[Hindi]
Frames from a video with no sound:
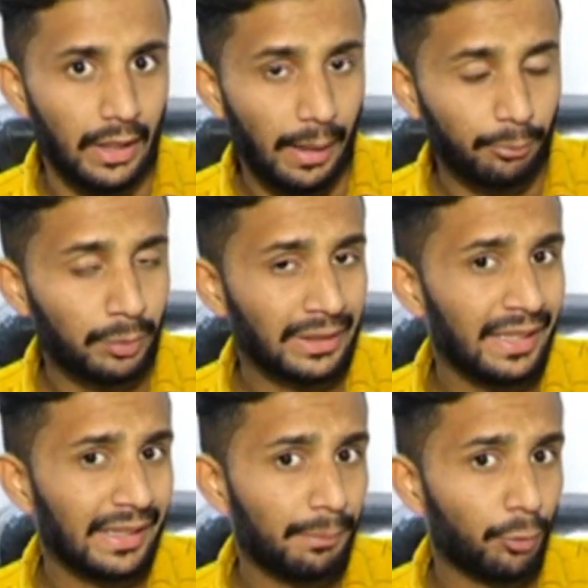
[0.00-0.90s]
आपको बता
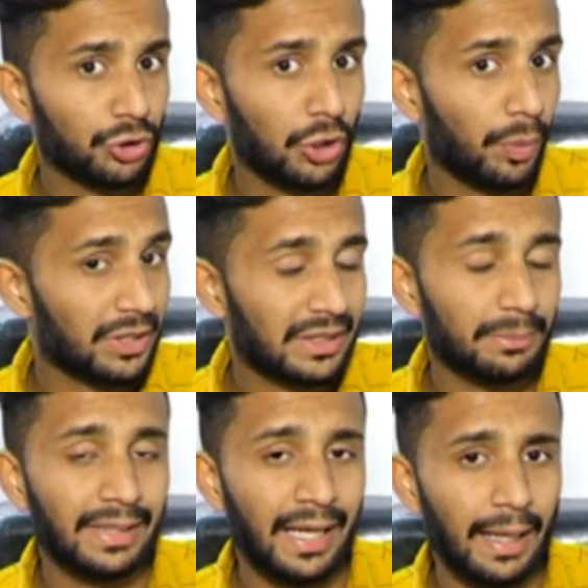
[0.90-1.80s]
दें कि पॉजिटिव पे
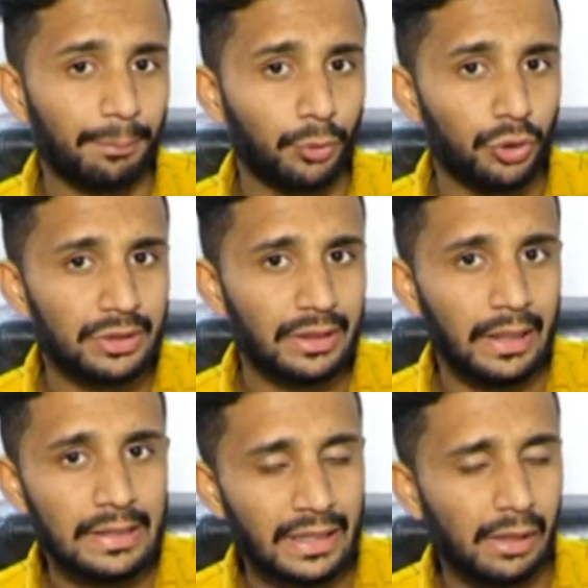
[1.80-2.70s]
सिस्टम क्या है आपको इस
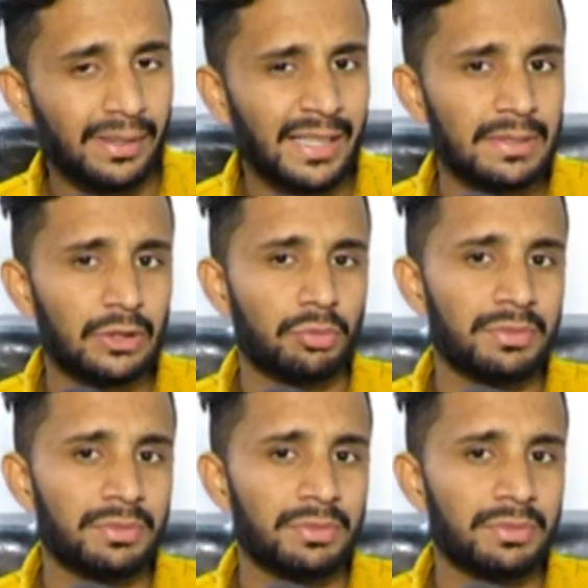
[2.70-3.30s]
सरल भाषा में इसको